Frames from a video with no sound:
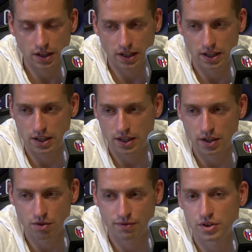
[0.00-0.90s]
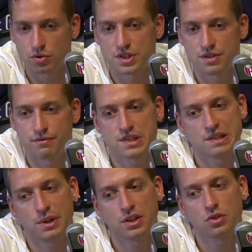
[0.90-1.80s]
che, che hanno fatto questo
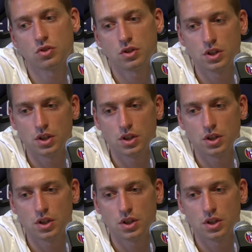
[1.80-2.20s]
investimento